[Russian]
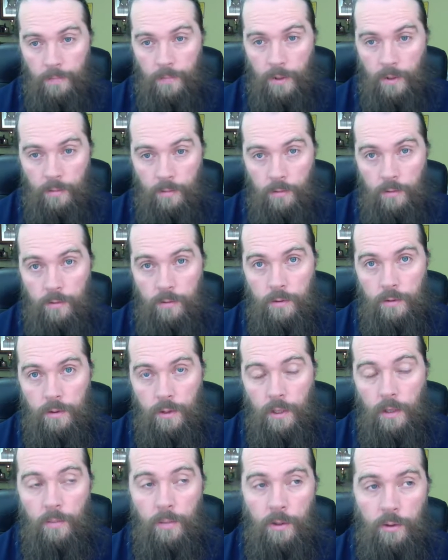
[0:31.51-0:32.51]
вот,
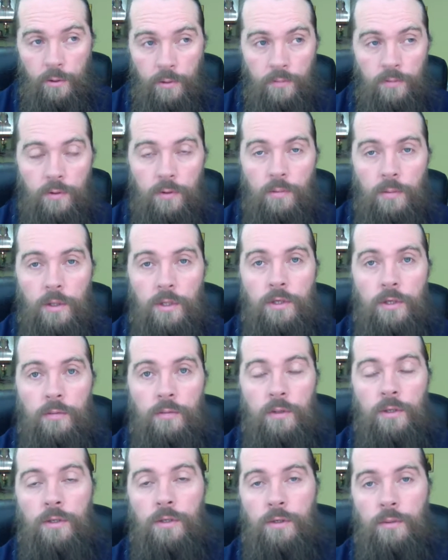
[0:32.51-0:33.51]
а потом все меньше,
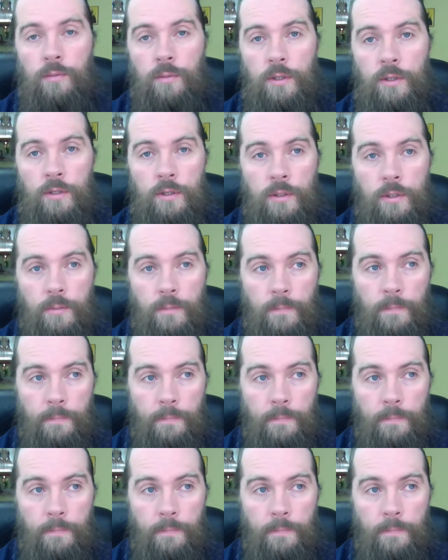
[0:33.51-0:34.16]
меньше, меньше.